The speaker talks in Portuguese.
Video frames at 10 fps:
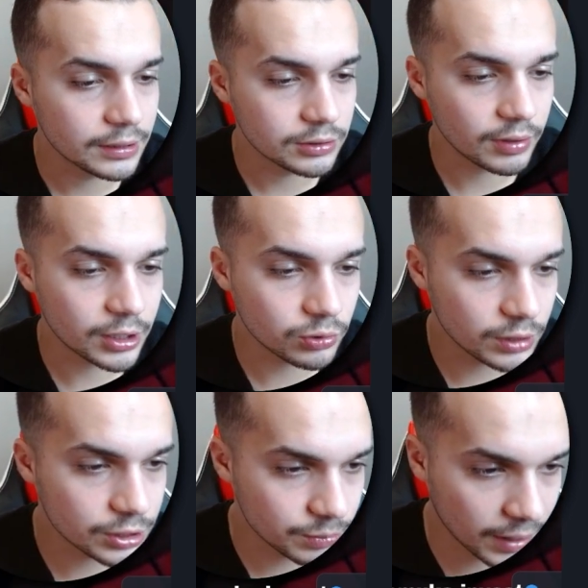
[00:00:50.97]
Isso aí
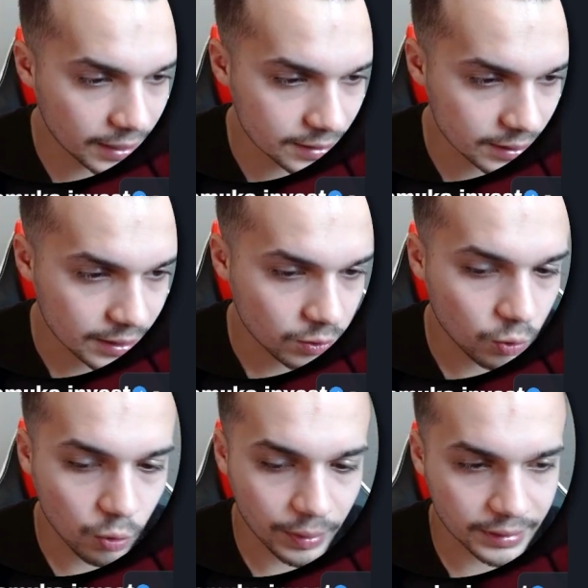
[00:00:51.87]
ajuda demais
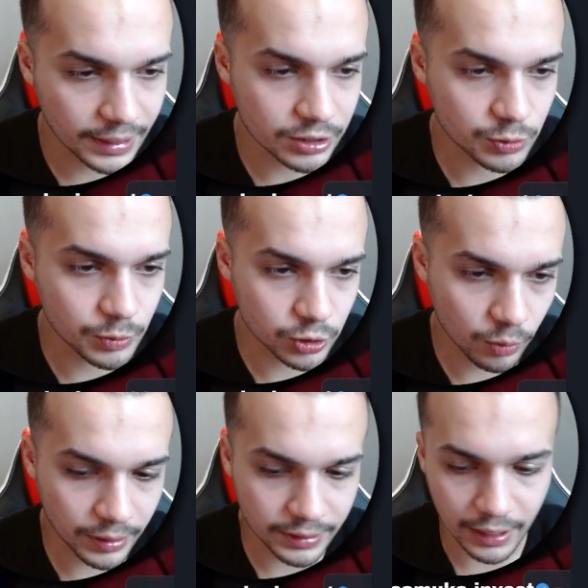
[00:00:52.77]
o comentário, esse tipo de
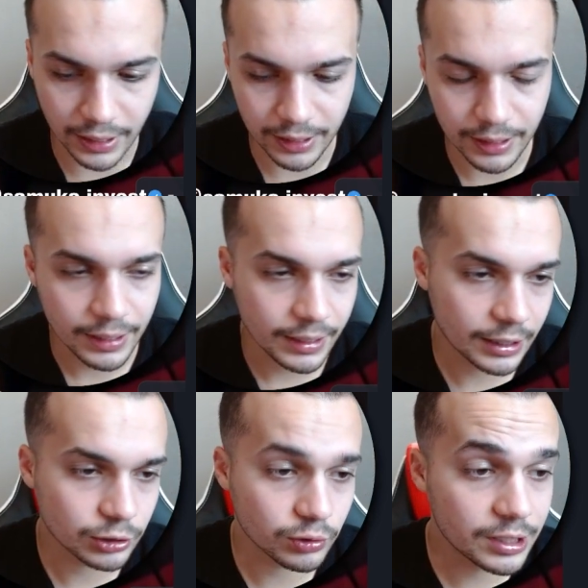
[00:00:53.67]
comentário aí
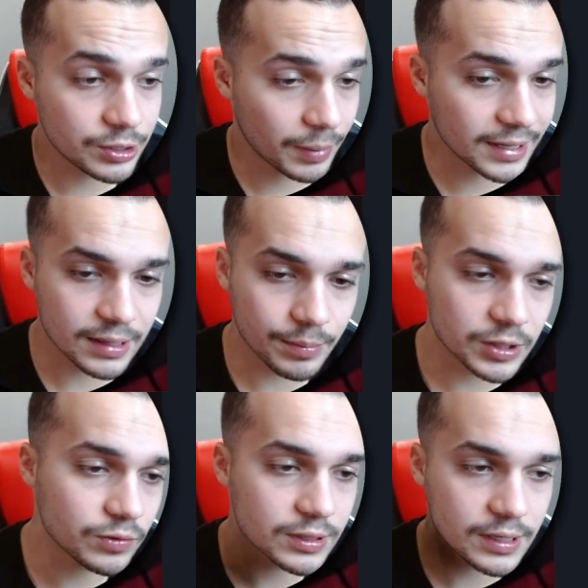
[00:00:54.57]
Ajuda demais
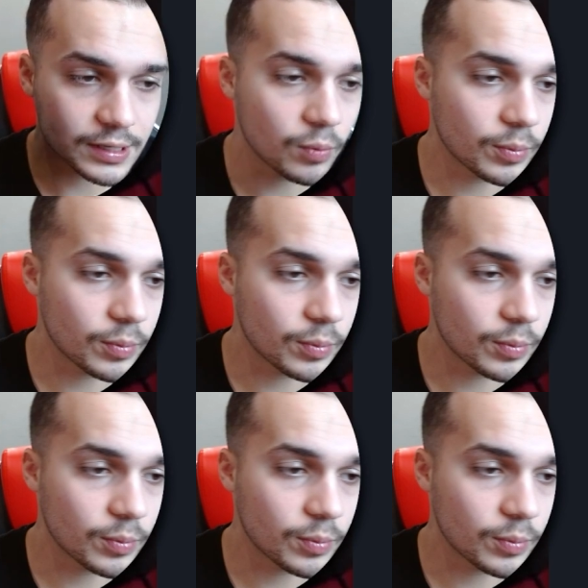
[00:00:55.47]
saber se vocês